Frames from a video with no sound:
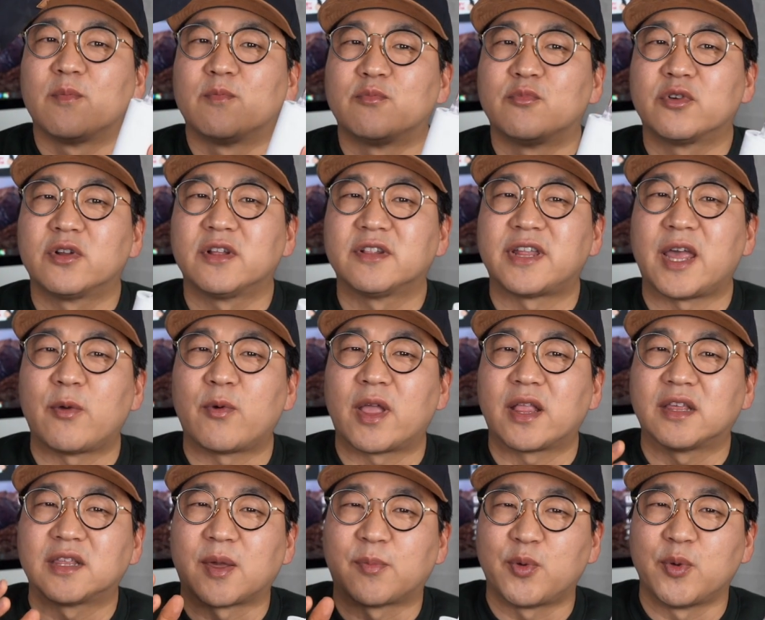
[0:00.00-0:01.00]
물을
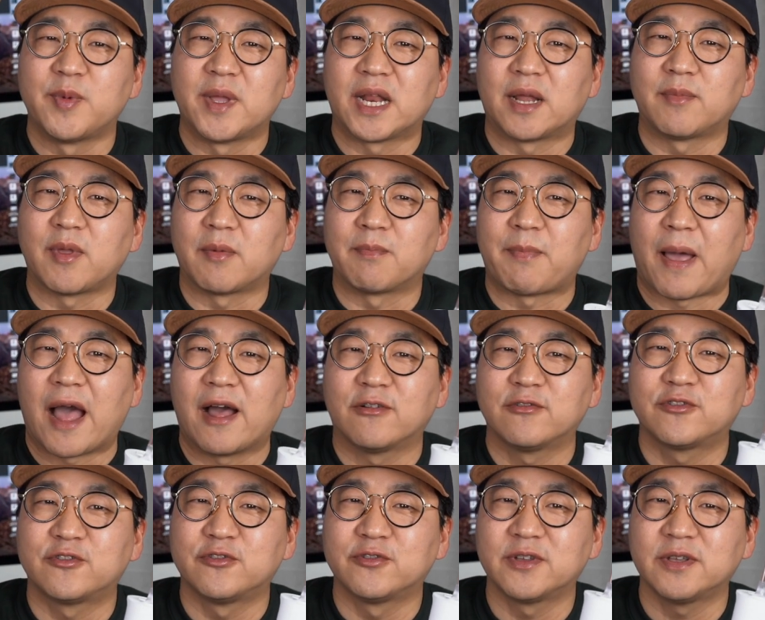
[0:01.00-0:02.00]
사용하는 제품이라면
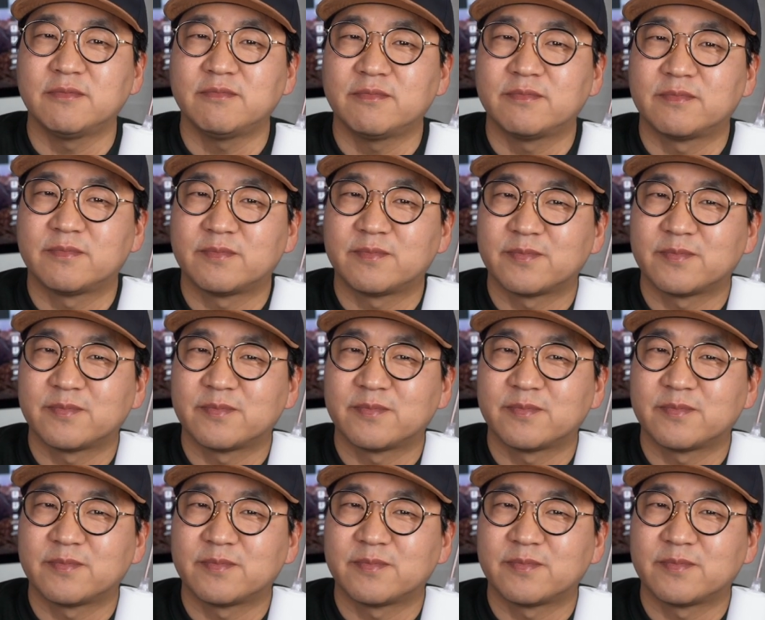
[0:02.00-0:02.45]
방수는